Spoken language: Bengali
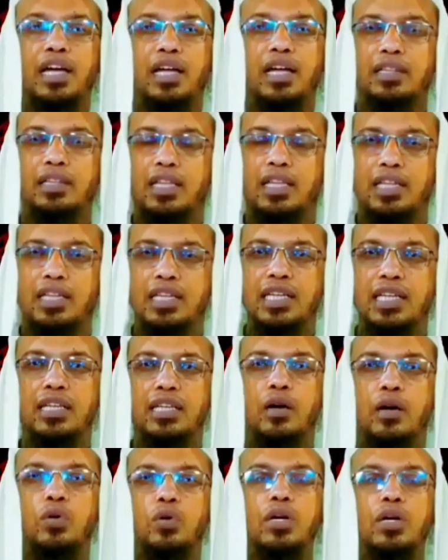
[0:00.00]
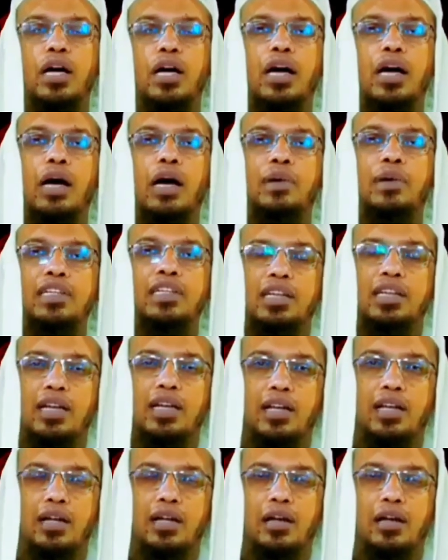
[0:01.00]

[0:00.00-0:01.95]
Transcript: না তাদেরকে দাও আবার যারা